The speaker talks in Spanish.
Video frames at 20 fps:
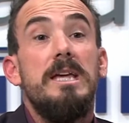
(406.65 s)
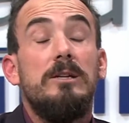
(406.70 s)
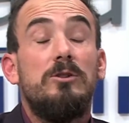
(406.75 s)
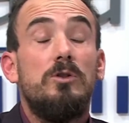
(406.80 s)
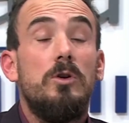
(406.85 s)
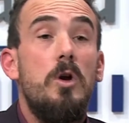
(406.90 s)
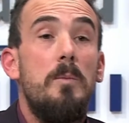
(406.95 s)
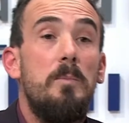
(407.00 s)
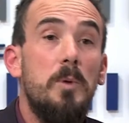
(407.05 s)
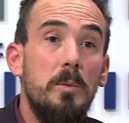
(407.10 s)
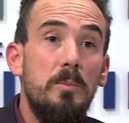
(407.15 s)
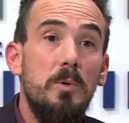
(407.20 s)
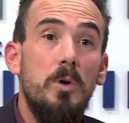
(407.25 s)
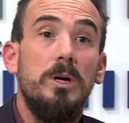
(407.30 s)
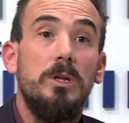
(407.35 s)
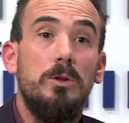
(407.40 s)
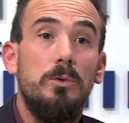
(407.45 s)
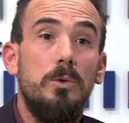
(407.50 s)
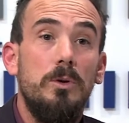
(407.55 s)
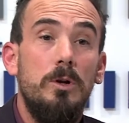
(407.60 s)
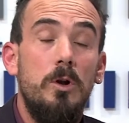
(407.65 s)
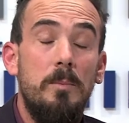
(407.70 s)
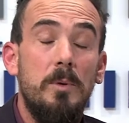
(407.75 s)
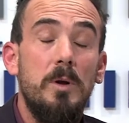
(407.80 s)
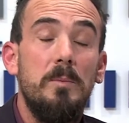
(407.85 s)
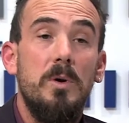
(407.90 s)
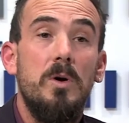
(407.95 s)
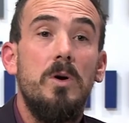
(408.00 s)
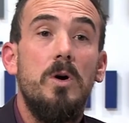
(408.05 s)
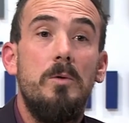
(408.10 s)
Y son los propios, los
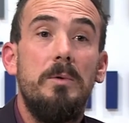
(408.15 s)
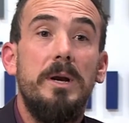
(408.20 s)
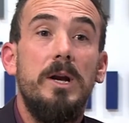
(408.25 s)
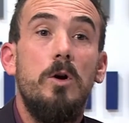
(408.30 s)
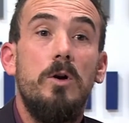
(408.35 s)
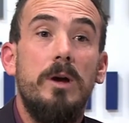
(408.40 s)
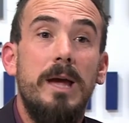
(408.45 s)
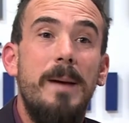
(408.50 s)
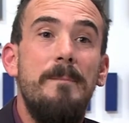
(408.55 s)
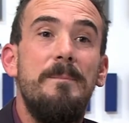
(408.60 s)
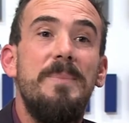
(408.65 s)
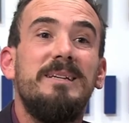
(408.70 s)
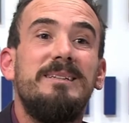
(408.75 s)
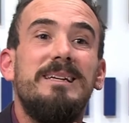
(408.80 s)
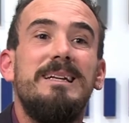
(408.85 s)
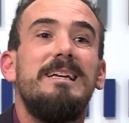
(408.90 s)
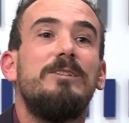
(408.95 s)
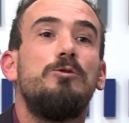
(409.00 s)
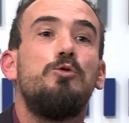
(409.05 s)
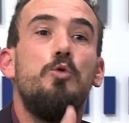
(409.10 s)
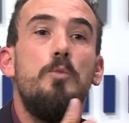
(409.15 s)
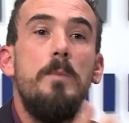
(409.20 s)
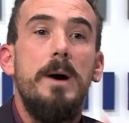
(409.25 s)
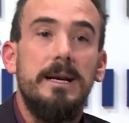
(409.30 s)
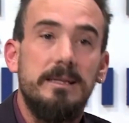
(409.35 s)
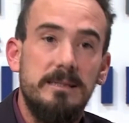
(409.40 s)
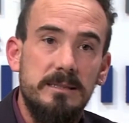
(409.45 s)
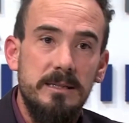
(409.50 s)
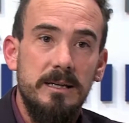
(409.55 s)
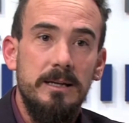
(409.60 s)
propios obreros que empiezan a
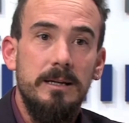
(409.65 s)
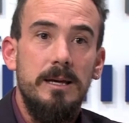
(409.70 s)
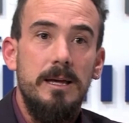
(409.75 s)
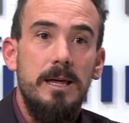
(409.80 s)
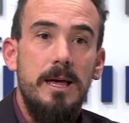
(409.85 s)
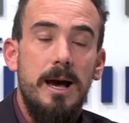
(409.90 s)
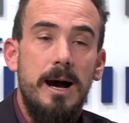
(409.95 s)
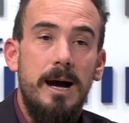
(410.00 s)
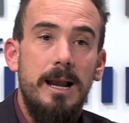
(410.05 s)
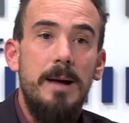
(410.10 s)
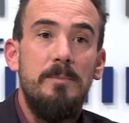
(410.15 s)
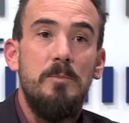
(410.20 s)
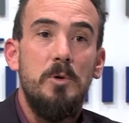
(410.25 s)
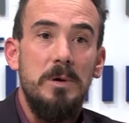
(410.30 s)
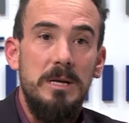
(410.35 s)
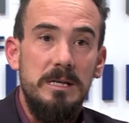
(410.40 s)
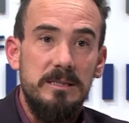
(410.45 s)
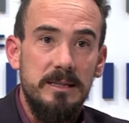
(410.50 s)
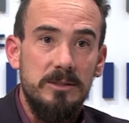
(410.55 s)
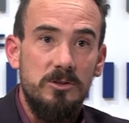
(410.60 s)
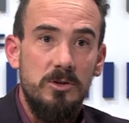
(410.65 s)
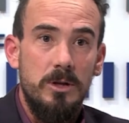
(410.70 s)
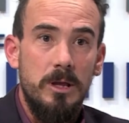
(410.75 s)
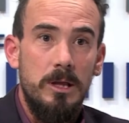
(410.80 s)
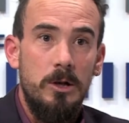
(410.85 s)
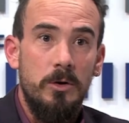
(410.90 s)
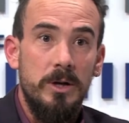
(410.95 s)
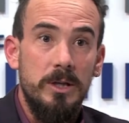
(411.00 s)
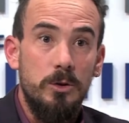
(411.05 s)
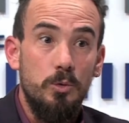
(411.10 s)
sumarse a las
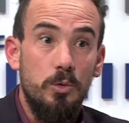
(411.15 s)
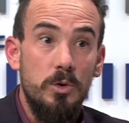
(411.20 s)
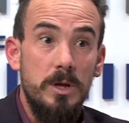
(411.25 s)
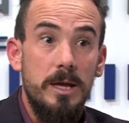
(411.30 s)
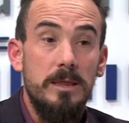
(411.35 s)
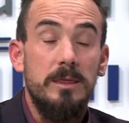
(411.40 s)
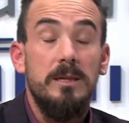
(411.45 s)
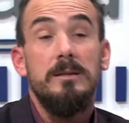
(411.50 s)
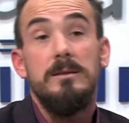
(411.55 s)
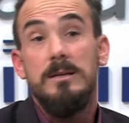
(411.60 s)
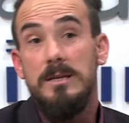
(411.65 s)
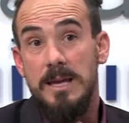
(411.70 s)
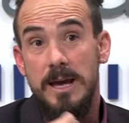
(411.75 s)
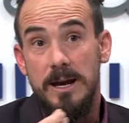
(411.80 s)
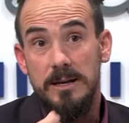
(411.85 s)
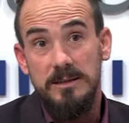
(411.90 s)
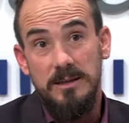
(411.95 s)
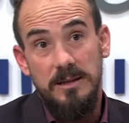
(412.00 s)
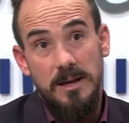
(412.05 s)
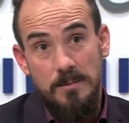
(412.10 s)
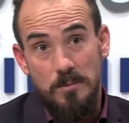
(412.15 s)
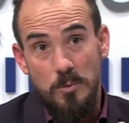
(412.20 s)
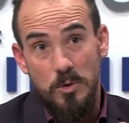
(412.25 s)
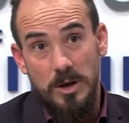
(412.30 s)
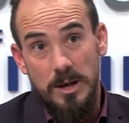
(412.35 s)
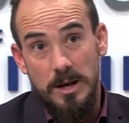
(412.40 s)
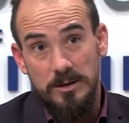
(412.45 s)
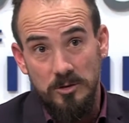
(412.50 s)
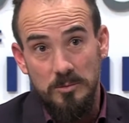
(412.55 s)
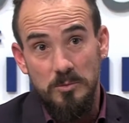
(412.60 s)
movilizaciones de los estudiantes y allí es
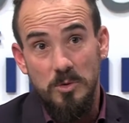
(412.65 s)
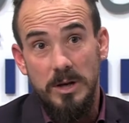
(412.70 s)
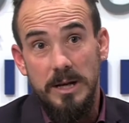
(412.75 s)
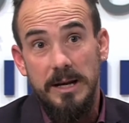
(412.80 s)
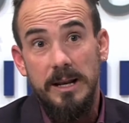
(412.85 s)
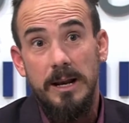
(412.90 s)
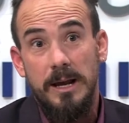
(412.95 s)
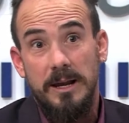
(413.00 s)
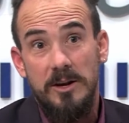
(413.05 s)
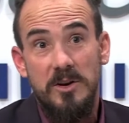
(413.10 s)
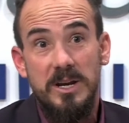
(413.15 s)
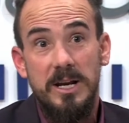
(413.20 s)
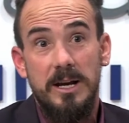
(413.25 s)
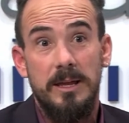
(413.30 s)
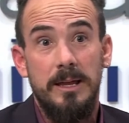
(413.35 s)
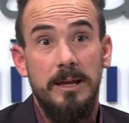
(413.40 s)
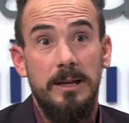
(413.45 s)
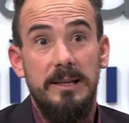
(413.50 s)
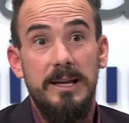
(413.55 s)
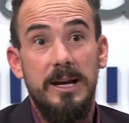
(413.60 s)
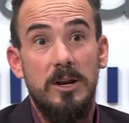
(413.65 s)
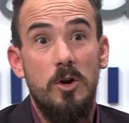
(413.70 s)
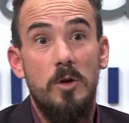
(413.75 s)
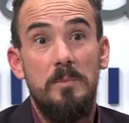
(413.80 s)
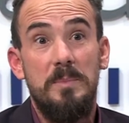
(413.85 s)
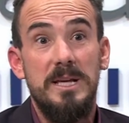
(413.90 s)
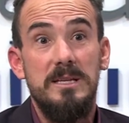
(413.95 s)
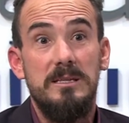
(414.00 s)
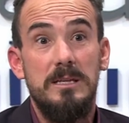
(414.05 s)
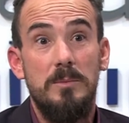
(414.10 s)
muy son muy claras las crónicas del diario
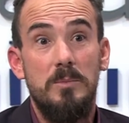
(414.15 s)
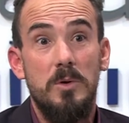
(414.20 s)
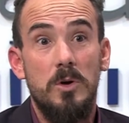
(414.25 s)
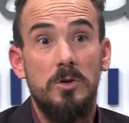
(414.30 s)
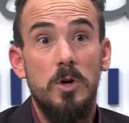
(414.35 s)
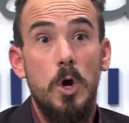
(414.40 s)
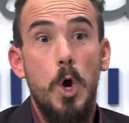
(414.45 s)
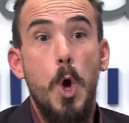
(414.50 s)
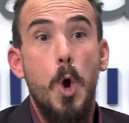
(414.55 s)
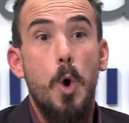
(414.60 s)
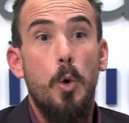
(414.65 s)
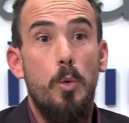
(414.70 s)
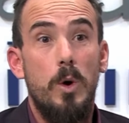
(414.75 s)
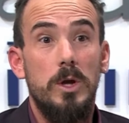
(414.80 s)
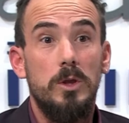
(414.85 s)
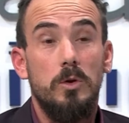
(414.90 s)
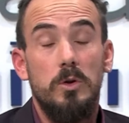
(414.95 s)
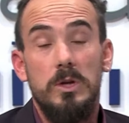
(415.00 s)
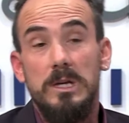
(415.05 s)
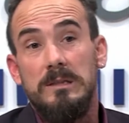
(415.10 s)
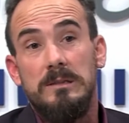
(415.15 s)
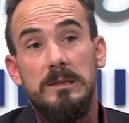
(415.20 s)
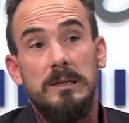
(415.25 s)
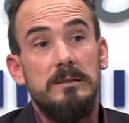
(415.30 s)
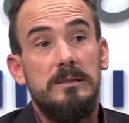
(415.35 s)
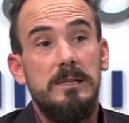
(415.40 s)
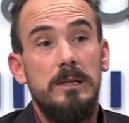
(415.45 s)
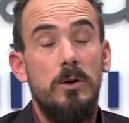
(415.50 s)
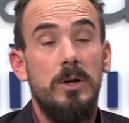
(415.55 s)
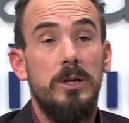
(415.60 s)
Los Principios cuando
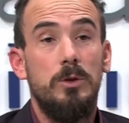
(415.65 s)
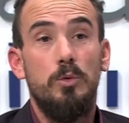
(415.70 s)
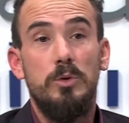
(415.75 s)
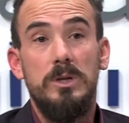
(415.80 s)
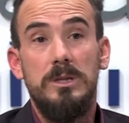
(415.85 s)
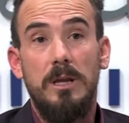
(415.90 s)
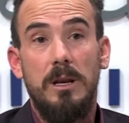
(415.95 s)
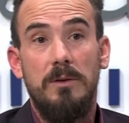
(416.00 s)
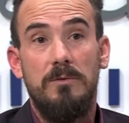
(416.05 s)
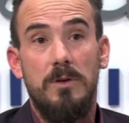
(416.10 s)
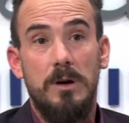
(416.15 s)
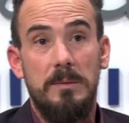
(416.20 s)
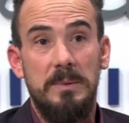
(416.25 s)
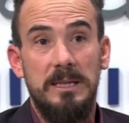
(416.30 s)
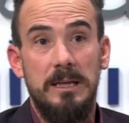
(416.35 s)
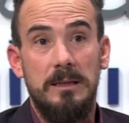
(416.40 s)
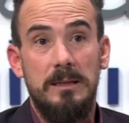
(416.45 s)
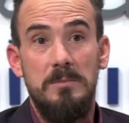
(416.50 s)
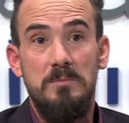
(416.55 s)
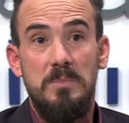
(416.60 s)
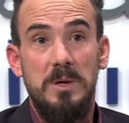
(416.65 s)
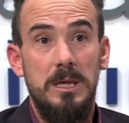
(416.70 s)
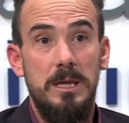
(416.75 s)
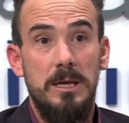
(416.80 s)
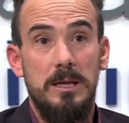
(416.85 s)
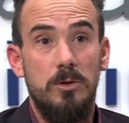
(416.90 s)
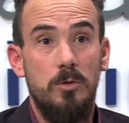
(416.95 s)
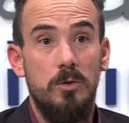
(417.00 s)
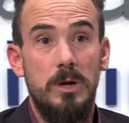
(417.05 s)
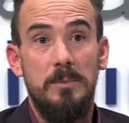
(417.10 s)
dicen, si los estudiantes reformistas están
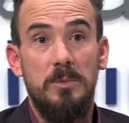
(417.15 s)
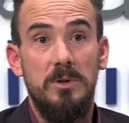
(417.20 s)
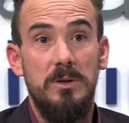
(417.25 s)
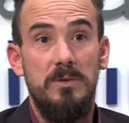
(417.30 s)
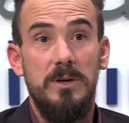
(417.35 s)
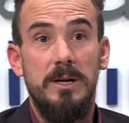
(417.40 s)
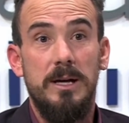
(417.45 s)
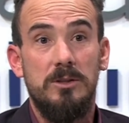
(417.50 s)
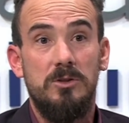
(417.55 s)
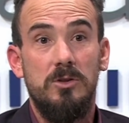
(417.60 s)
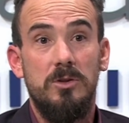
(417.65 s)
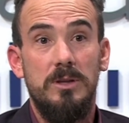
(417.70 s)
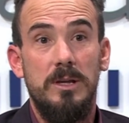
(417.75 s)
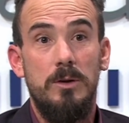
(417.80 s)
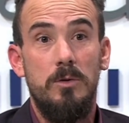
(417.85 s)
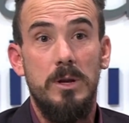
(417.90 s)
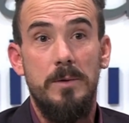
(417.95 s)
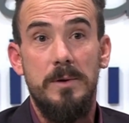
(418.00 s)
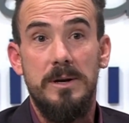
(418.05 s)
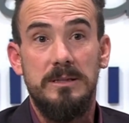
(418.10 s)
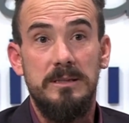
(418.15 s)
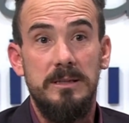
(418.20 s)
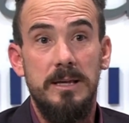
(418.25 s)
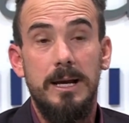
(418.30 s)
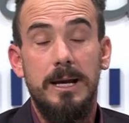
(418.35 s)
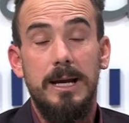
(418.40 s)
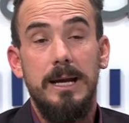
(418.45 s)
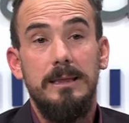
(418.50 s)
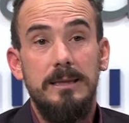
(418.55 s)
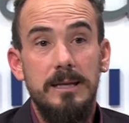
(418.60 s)
pidiendo una modificación de la
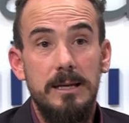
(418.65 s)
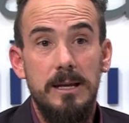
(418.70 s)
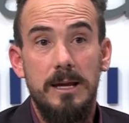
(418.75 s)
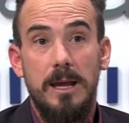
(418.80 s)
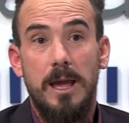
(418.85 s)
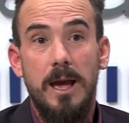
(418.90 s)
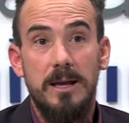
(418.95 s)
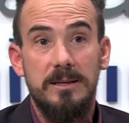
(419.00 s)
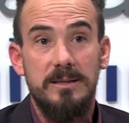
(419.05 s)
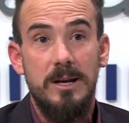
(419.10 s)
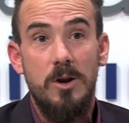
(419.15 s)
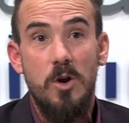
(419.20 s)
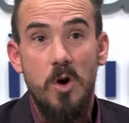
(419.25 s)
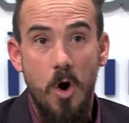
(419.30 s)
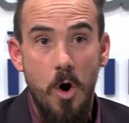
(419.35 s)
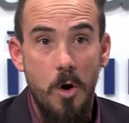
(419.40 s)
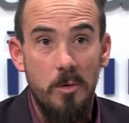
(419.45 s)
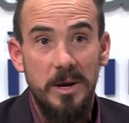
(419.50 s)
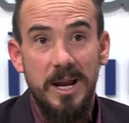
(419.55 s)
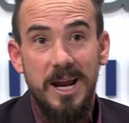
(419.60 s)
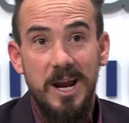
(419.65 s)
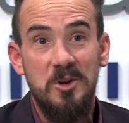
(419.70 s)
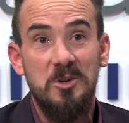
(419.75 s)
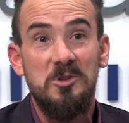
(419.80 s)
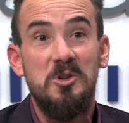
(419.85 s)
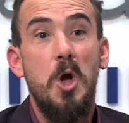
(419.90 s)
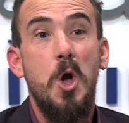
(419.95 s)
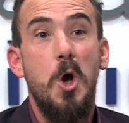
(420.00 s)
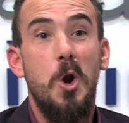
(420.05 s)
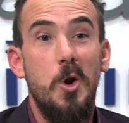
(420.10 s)
universidad, ¿qué tienen que hacer los
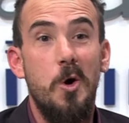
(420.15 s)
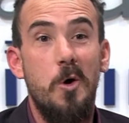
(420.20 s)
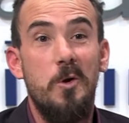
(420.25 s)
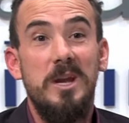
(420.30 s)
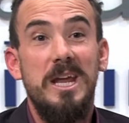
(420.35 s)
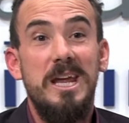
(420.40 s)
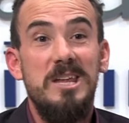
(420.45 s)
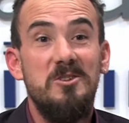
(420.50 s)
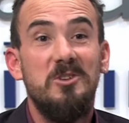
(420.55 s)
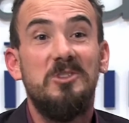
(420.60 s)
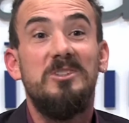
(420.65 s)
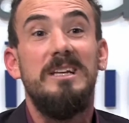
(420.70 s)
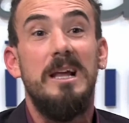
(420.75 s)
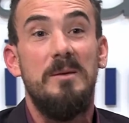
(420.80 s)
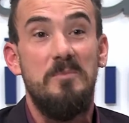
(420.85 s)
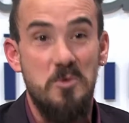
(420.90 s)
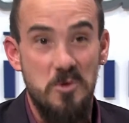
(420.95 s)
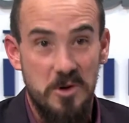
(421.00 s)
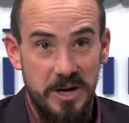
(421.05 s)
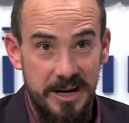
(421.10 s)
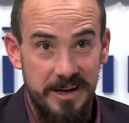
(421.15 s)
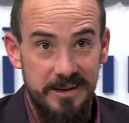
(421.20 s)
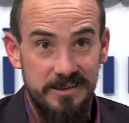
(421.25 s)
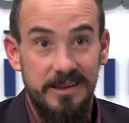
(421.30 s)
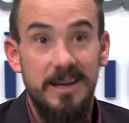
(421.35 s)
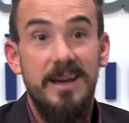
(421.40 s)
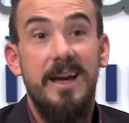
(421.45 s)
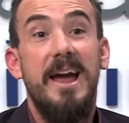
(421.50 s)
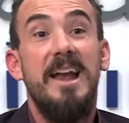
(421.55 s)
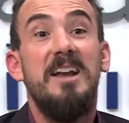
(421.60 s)
obreros, los niños y las
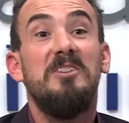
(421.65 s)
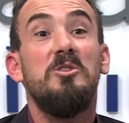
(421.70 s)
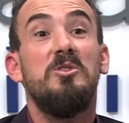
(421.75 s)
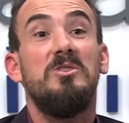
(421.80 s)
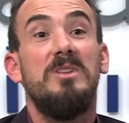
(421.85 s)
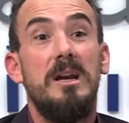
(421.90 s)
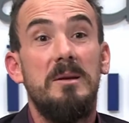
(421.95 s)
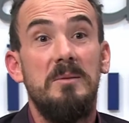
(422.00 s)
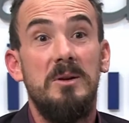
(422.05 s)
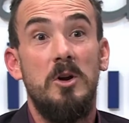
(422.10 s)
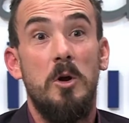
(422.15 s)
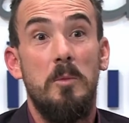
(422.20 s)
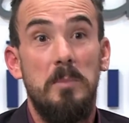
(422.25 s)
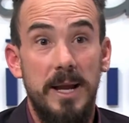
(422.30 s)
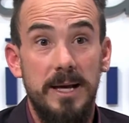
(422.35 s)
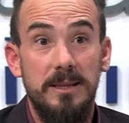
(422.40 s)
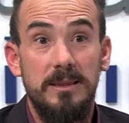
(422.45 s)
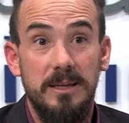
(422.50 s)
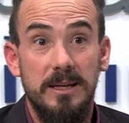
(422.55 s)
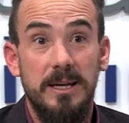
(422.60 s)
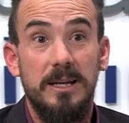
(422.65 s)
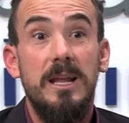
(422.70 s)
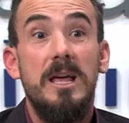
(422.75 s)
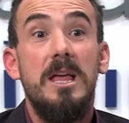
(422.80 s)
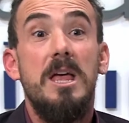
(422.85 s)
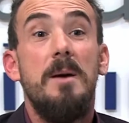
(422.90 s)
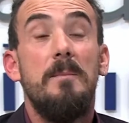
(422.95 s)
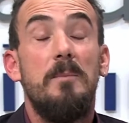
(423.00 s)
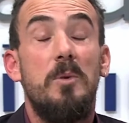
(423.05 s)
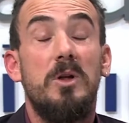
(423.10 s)
mujeres? En esos términos los plantean
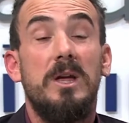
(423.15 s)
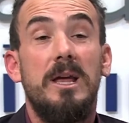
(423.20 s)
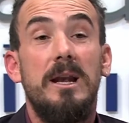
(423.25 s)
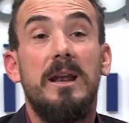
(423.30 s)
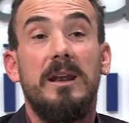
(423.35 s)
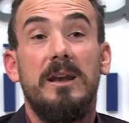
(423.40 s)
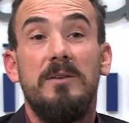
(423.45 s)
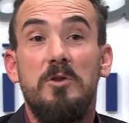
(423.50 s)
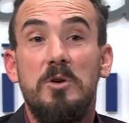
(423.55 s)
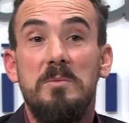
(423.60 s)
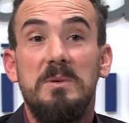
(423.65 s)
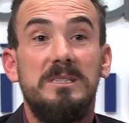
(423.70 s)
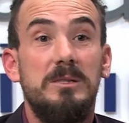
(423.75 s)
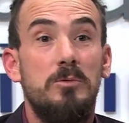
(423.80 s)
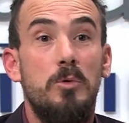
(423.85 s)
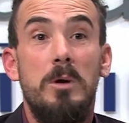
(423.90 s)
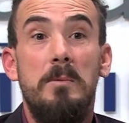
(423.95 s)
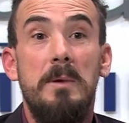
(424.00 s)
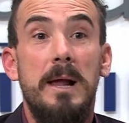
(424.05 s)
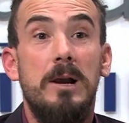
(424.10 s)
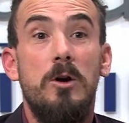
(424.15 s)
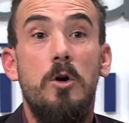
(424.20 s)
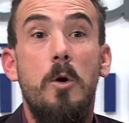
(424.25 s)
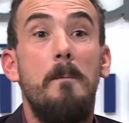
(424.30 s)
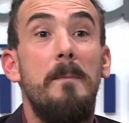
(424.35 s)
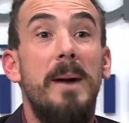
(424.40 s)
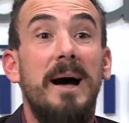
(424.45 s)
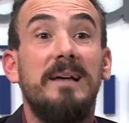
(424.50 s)
porque la reforma se vuelve algo